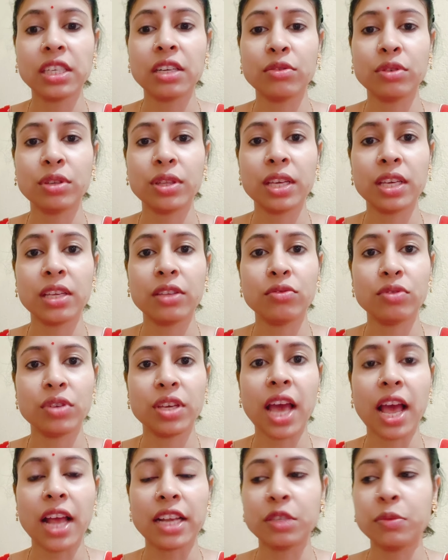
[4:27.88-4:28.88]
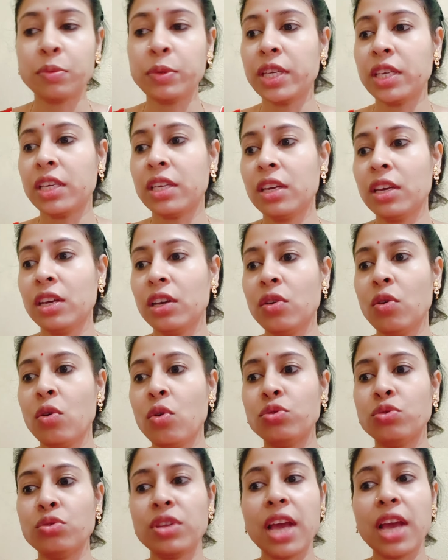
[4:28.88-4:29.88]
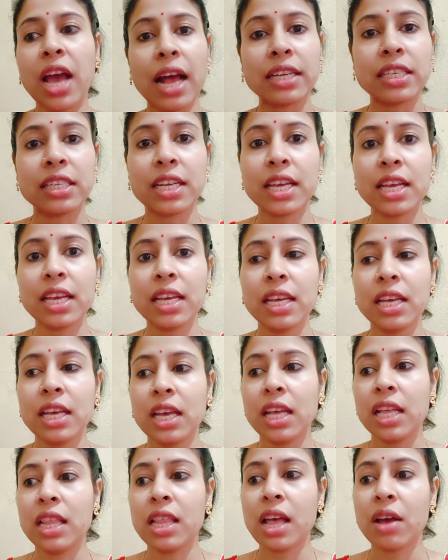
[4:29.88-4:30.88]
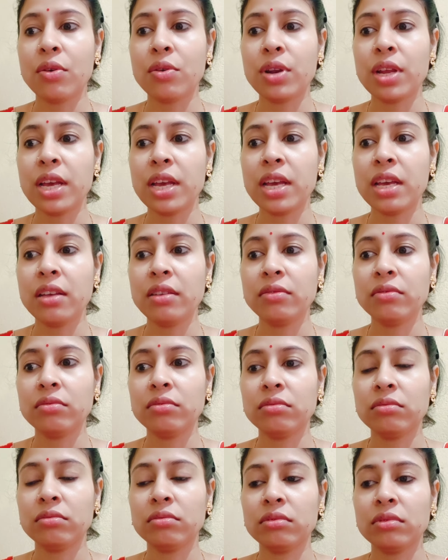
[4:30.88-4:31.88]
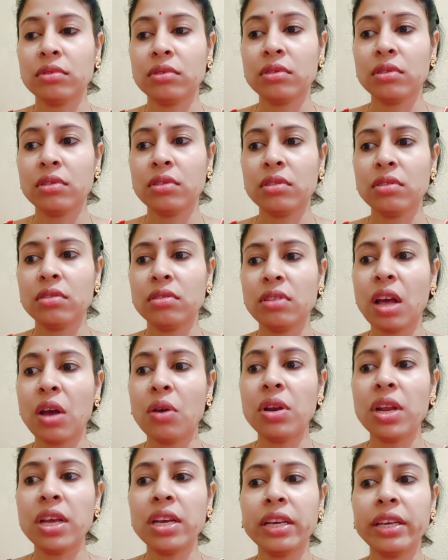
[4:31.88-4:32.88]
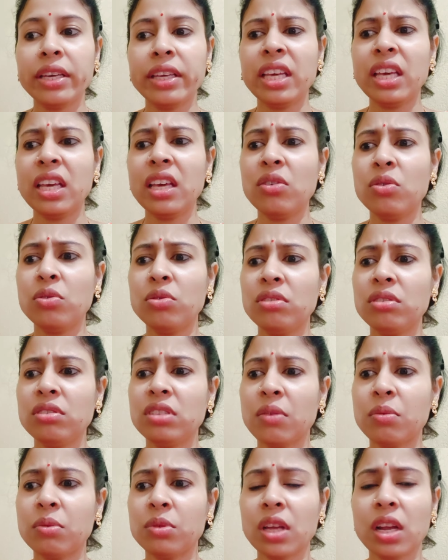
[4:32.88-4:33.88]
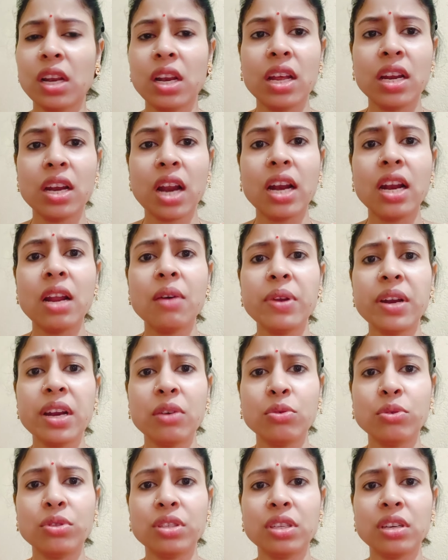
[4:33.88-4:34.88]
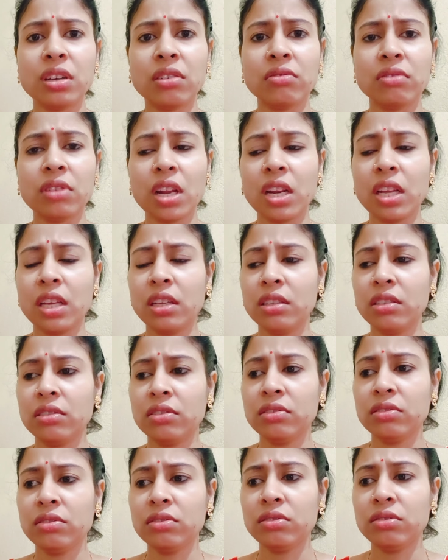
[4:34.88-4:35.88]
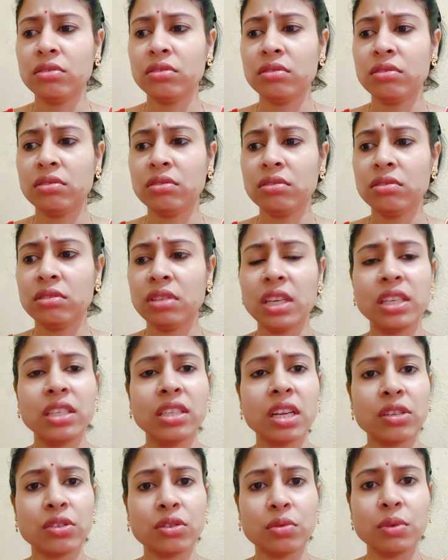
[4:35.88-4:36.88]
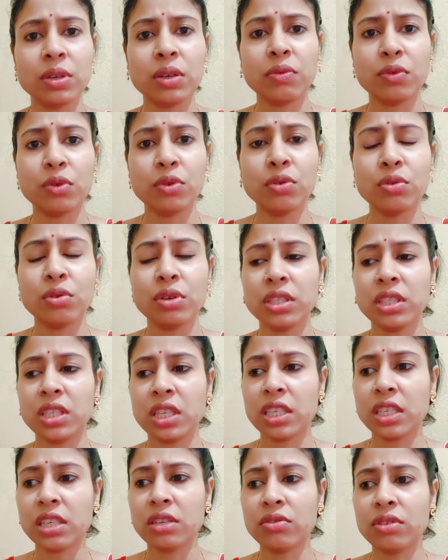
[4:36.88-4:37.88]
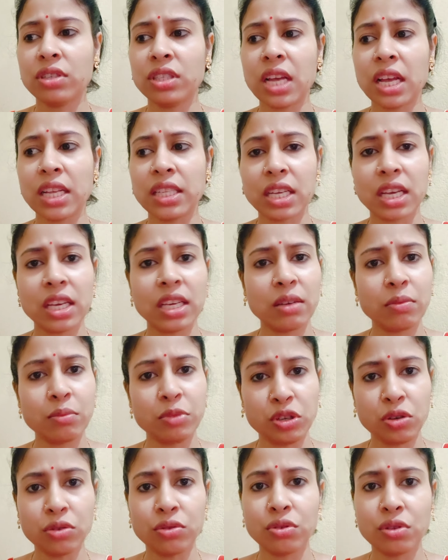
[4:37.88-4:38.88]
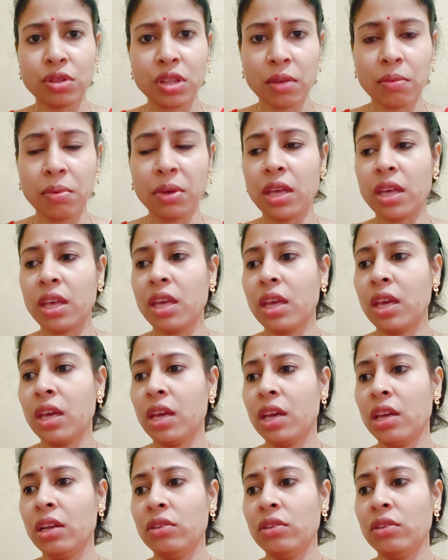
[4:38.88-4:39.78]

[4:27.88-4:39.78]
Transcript: জিজ্ঞাসা করি দেখি তুই কি আসবি ও যদি আসে তাহলে তাহলে কি করতে যাব তাহলে রান্না বান্না করছি কেন তাহলে দেখি শাশুড়িমাকে ফোন করে জিজ্ঞাসা করি যে আজকে কি বিসর্জন দেবে